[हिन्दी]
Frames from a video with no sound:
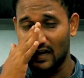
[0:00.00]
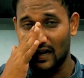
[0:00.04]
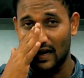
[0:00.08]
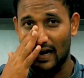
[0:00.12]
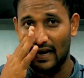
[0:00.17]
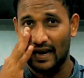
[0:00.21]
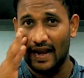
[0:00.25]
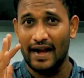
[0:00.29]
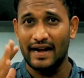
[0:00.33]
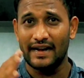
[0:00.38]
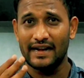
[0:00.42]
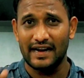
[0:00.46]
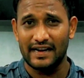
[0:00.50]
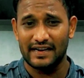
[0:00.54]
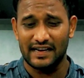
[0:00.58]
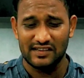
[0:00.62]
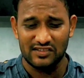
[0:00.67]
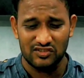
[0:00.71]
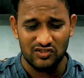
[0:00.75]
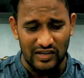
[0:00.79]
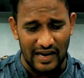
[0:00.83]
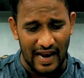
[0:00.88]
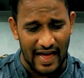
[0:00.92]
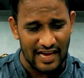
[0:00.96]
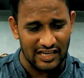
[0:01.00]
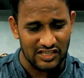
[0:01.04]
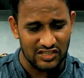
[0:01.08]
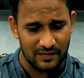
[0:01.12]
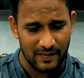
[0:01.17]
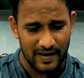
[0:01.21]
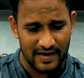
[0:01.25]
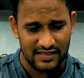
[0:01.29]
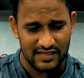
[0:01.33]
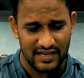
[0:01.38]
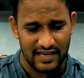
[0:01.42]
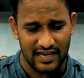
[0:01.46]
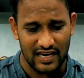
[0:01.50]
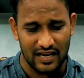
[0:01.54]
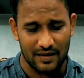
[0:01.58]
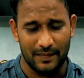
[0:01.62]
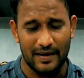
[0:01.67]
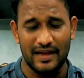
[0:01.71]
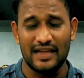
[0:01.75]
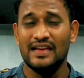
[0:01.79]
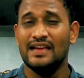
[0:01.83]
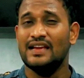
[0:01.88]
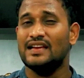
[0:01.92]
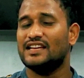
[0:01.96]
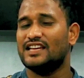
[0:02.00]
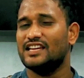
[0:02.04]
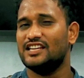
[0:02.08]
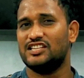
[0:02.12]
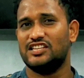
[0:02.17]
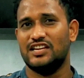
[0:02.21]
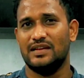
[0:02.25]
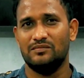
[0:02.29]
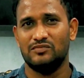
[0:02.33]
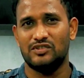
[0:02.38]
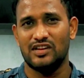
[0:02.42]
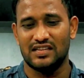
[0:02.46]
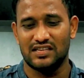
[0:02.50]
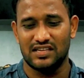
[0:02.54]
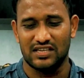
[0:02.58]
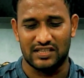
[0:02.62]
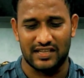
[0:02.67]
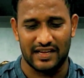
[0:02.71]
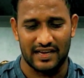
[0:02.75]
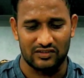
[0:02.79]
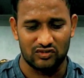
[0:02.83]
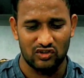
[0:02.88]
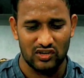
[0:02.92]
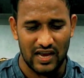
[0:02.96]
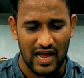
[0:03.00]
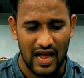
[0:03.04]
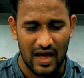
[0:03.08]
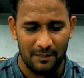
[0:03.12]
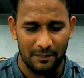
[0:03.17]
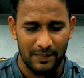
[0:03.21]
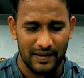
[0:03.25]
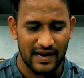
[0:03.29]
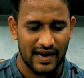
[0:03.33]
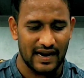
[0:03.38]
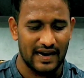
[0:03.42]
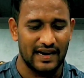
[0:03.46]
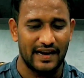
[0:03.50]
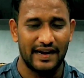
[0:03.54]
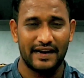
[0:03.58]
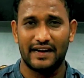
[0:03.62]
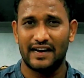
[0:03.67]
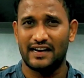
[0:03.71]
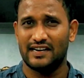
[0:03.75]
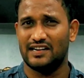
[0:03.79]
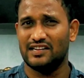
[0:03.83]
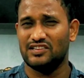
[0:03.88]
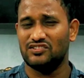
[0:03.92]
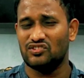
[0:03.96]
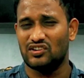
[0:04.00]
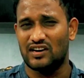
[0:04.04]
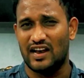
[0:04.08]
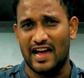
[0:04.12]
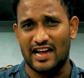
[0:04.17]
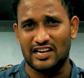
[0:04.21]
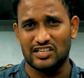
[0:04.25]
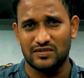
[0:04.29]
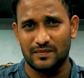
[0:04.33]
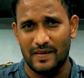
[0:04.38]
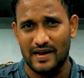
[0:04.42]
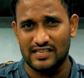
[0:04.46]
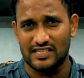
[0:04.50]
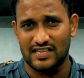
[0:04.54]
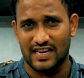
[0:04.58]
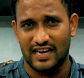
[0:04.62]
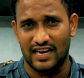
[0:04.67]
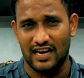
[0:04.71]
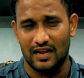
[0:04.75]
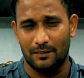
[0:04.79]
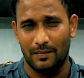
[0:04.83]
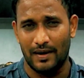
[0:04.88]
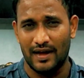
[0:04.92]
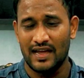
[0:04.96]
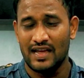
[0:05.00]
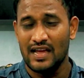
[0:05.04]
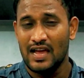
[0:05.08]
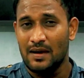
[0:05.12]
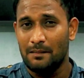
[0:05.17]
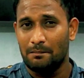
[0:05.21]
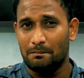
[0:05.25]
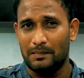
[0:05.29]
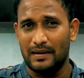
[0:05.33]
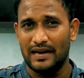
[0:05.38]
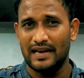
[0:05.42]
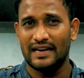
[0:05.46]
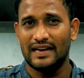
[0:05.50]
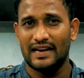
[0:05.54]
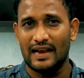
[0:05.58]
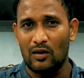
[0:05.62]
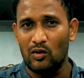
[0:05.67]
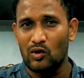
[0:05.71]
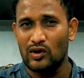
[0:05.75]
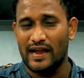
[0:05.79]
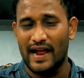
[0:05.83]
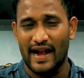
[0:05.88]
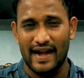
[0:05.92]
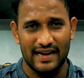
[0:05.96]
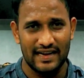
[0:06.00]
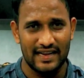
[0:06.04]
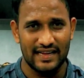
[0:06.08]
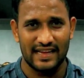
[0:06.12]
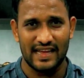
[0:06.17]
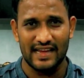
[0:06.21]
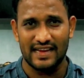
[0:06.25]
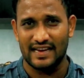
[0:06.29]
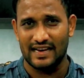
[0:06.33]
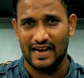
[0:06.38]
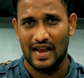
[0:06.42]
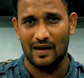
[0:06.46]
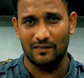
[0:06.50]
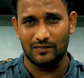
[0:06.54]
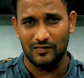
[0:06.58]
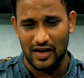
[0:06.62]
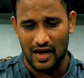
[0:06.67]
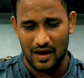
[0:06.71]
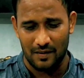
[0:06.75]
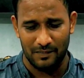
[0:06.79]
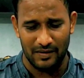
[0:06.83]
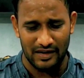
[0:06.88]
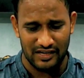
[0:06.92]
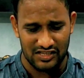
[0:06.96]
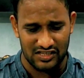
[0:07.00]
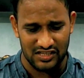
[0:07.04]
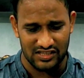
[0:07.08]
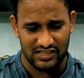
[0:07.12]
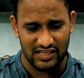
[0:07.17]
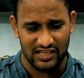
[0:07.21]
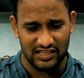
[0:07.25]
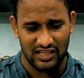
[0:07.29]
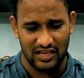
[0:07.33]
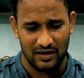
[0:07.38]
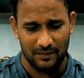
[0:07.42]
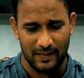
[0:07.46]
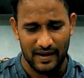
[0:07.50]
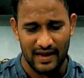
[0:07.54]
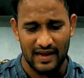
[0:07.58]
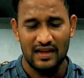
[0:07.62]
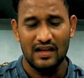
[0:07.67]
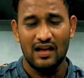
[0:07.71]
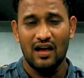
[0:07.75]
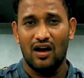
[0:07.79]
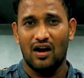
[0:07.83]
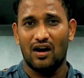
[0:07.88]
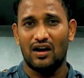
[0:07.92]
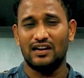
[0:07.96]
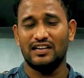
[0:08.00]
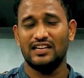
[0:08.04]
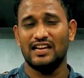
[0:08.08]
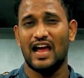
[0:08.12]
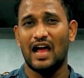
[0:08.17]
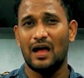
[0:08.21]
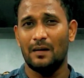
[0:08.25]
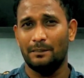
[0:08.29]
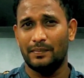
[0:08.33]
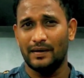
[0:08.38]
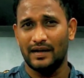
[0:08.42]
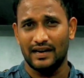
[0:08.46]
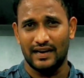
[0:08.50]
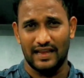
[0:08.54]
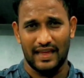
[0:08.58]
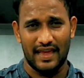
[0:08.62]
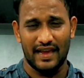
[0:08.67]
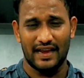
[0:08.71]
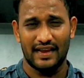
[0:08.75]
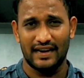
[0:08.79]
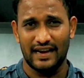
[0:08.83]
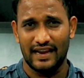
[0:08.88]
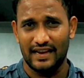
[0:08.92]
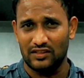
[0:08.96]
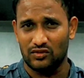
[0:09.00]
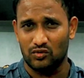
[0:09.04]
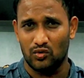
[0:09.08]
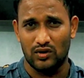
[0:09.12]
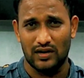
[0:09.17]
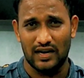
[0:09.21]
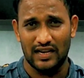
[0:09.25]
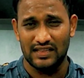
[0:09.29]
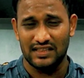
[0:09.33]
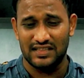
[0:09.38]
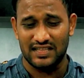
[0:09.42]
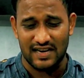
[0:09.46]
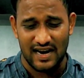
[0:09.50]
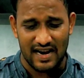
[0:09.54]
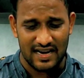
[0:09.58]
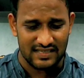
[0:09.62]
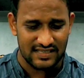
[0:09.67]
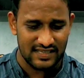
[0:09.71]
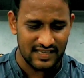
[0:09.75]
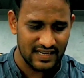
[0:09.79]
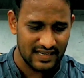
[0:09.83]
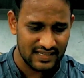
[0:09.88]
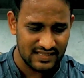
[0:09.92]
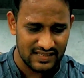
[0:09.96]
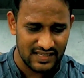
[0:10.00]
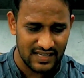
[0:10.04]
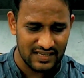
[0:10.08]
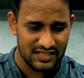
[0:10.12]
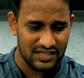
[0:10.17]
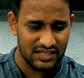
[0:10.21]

गल्ला टाइटन जो लास्ट मैच खेले भाई किस टीम से जीते हैं तो यहाँ पर गल्ला टाइटन जो लास्ट मैच खेले भाई बी लव कैंडी के खिलाफ यहाँ पर जीते थे भाई और यहाँ पर एक ने दो ने तिरासी रन से